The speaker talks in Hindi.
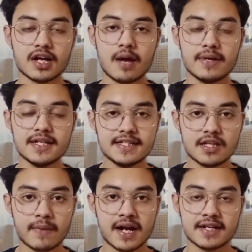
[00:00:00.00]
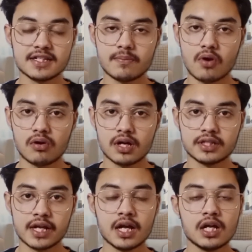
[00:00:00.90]
अगर आप इन सब कैटेगरी से बिलोंग
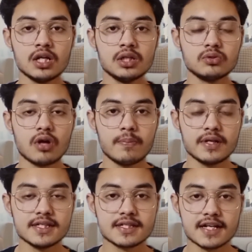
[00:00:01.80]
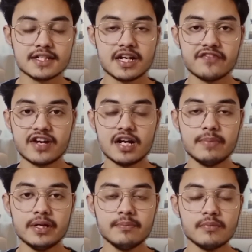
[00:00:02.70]
करते हैं तो आप इसका
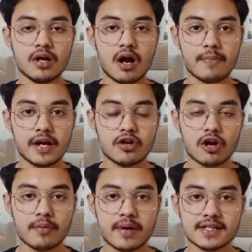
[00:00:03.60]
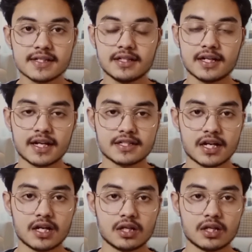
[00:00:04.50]
सर्टिफिकेट भी अपने डॉक्यूमेंट के साथ अटैच